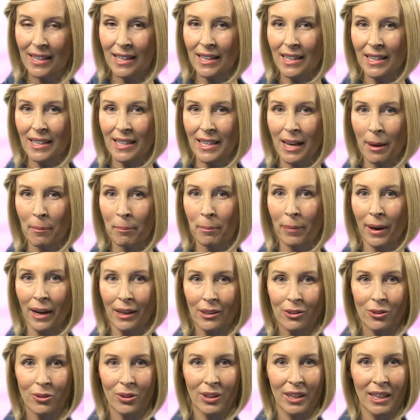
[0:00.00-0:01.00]
et il n'y a pas
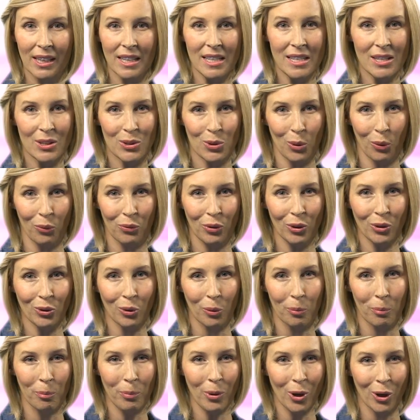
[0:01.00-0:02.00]
de clé sur
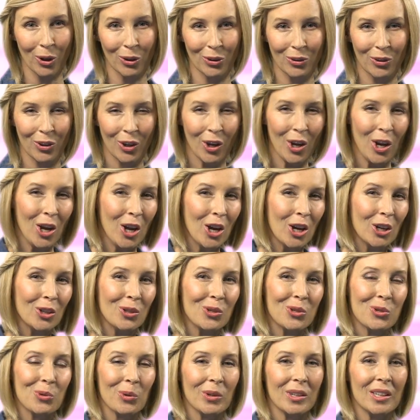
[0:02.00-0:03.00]
votre porte. Ne
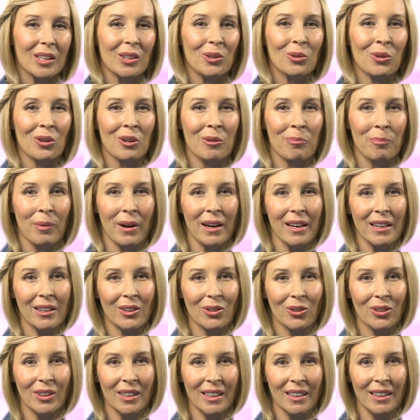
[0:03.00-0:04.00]
soyez donc pas
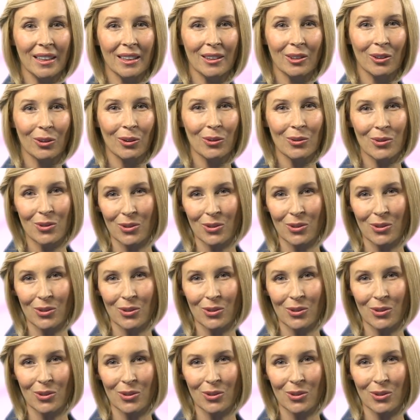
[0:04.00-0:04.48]
étonné d'être